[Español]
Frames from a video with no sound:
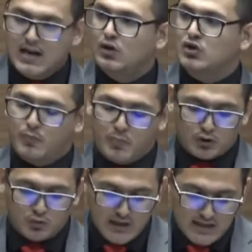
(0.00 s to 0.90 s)
los
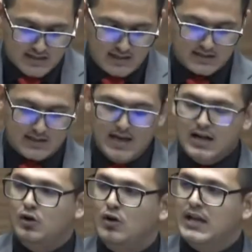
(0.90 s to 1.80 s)
oportunistas,
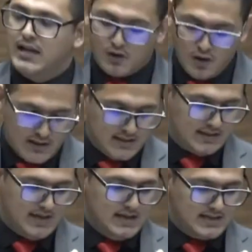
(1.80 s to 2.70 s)
los ladrones,